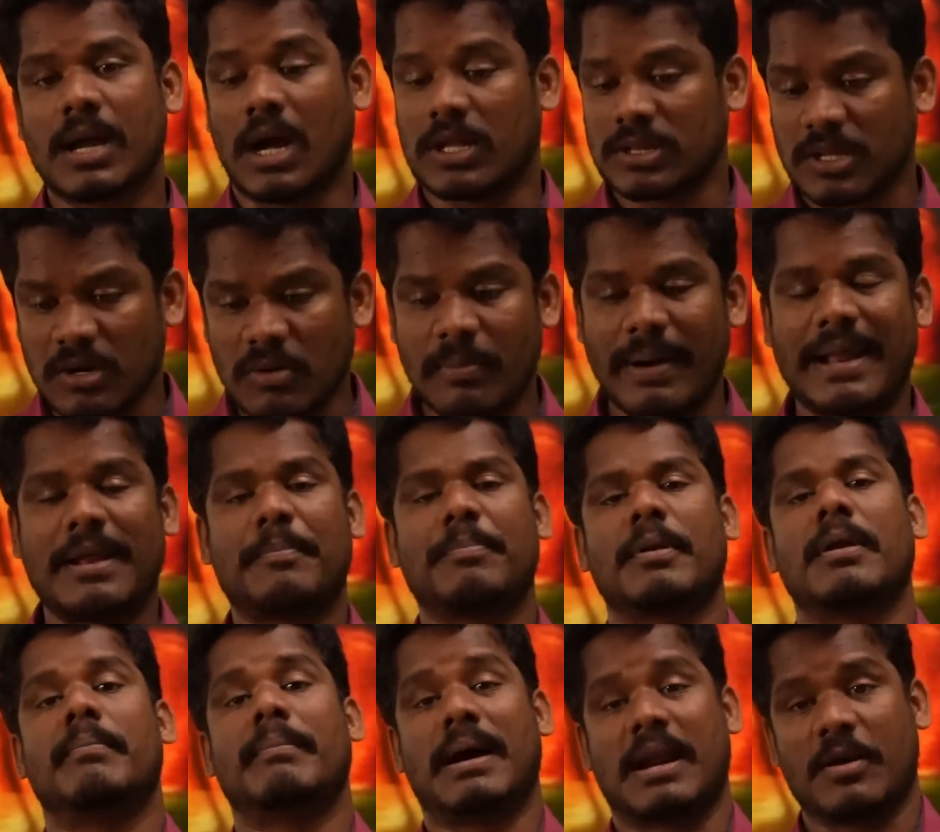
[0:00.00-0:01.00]
అందరూ మన
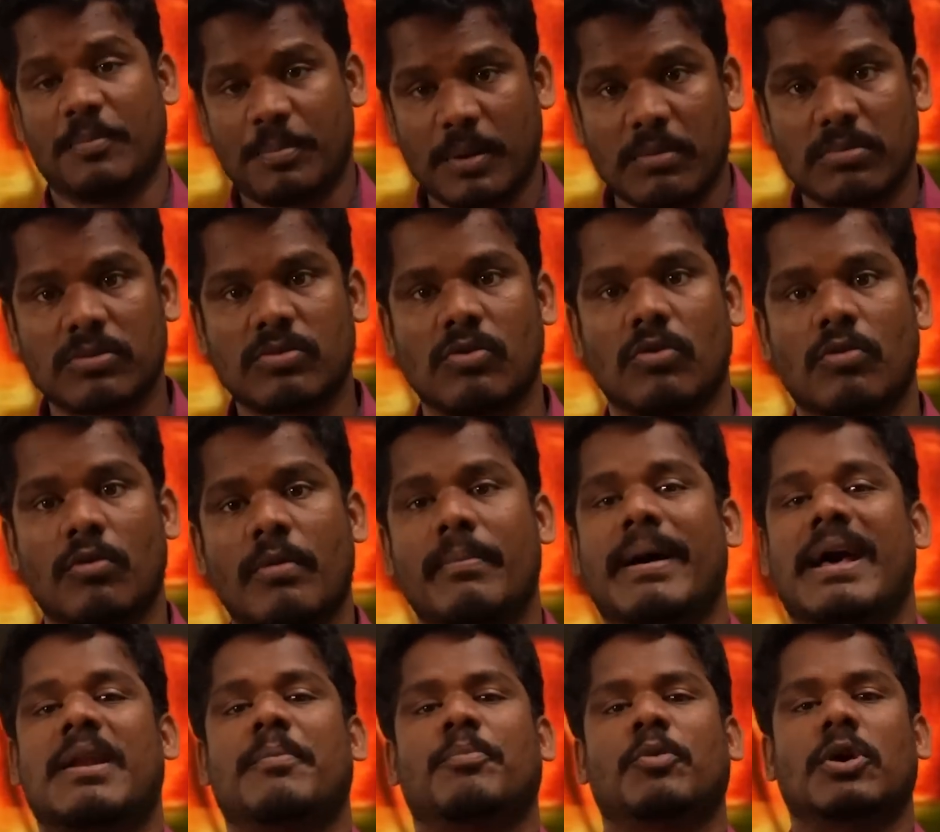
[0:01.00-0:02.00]
మన ప్రభుత్వం
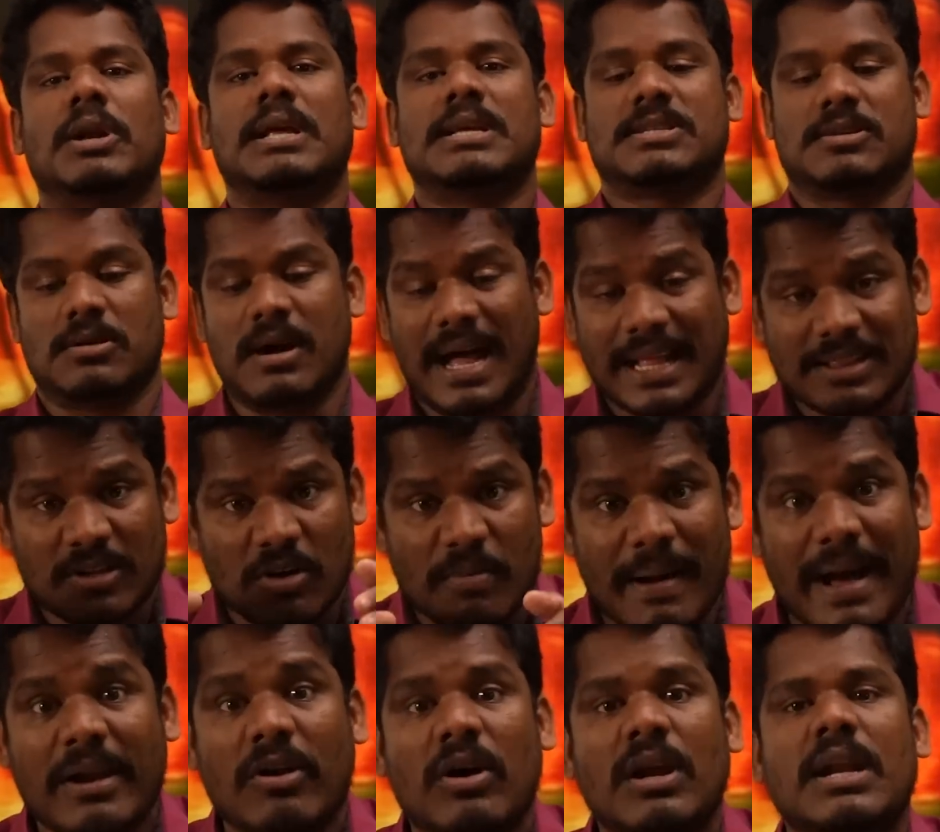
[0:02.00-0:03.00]
మన పోలీసులు అందరూ
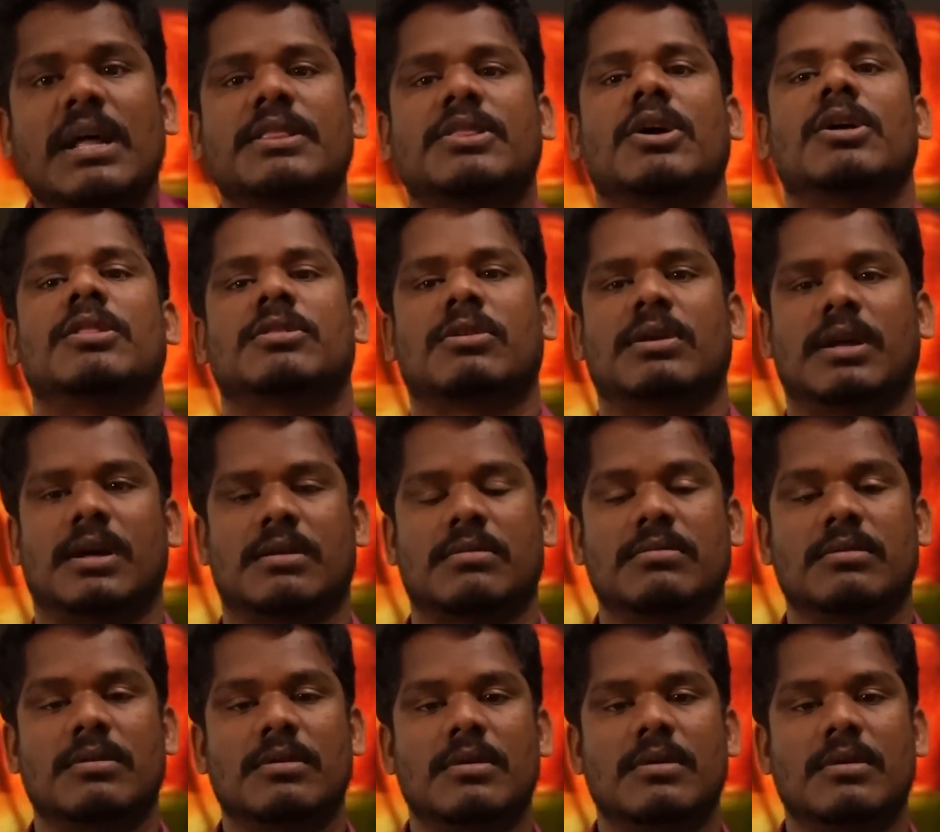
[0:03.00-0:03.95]
వాళ్ళే తేలుతున్నారు